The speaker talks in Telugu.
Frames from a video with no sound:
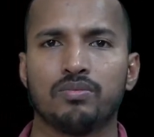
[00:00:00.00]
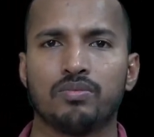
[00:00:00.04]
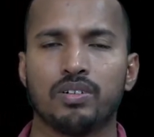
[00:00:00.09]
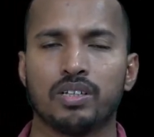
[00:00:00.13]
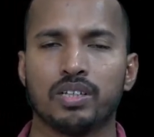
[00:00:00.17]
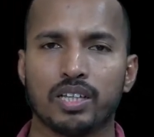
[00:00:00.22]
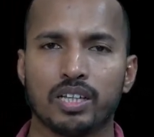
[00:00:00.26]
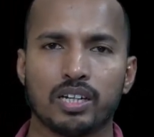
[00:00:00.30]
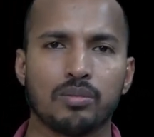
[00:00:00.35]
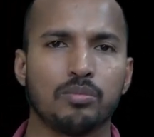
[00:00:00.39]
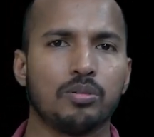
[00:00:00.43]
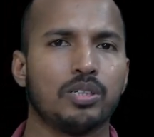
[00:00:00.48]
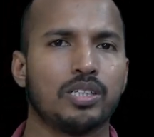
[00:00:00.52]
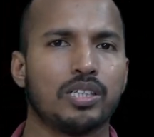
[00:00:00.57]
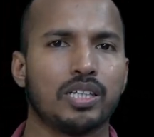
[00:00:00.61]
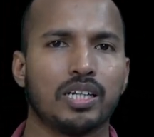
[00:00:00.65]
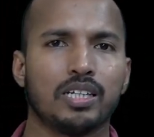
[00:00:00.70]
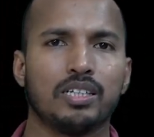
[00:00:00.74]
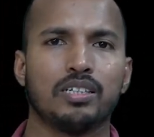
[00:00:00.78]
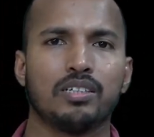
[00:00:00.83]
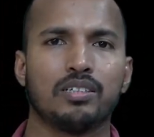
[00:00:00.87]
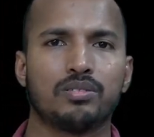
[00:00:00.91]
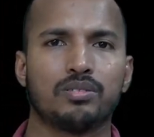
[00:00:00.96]
వందనములు
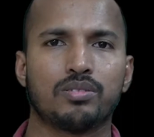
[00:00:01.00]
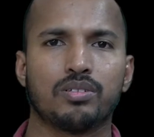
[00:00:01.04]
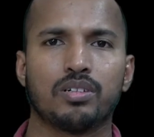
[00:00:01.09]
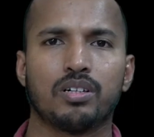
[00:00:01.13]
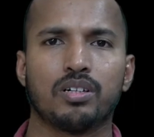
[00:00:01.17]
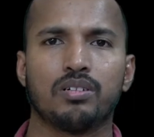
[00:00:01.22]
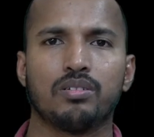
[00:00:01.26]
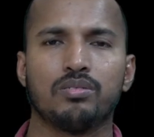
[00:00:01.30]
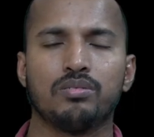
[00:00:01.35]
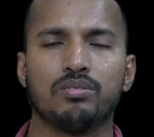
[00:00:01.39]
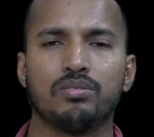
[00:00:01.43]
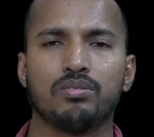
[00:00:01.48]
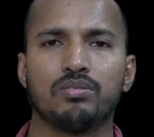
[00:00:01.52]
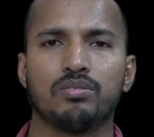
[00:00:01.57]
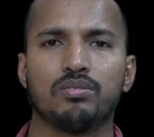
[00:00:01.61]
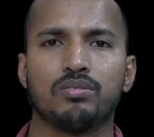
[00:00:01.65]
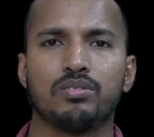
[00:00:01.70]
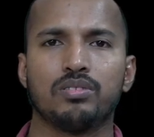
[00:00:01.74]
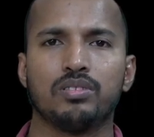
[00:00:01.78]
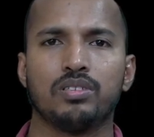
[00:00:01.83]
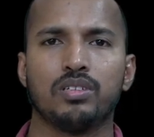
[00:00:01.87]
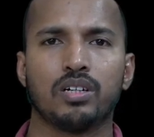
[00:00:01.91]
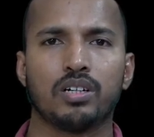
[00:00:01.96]
తెలియజేస్తున్నాను
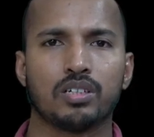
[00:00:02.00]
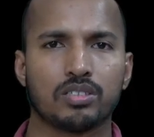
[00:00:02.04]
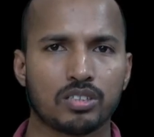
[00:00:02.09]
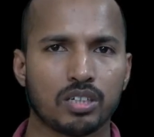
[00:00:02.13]
ఈ యొక్క